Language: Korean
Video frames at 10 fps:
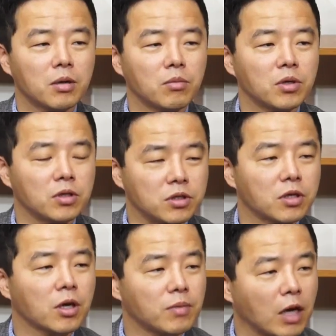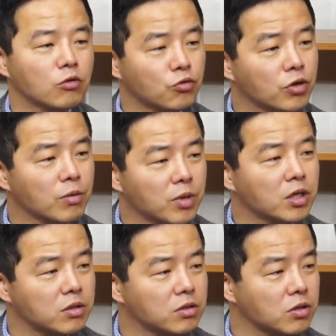뭐 이승엽, 양준혁 뭐
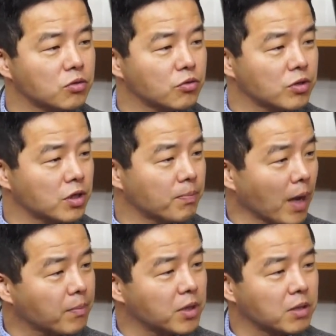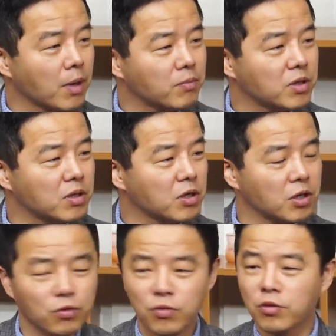이런 선수들이 100번, 200번
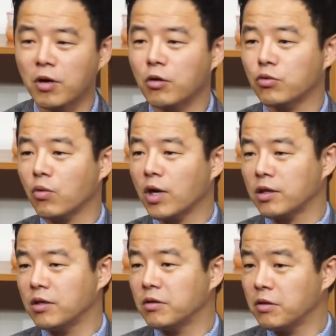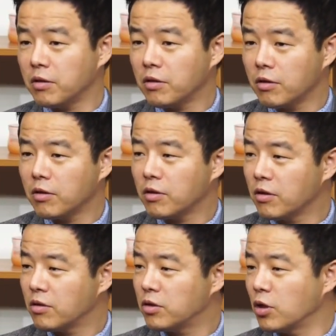휘두른 거하고 똑같은
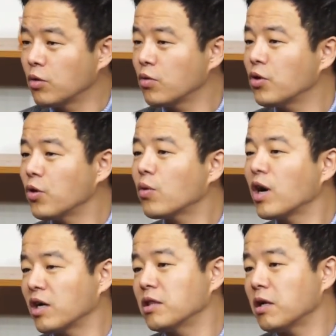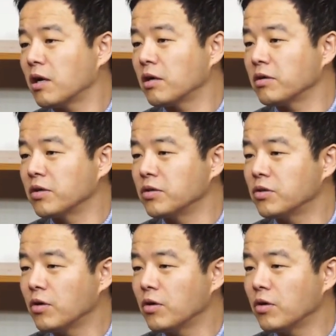정도의 효과가 있다라는 거죠.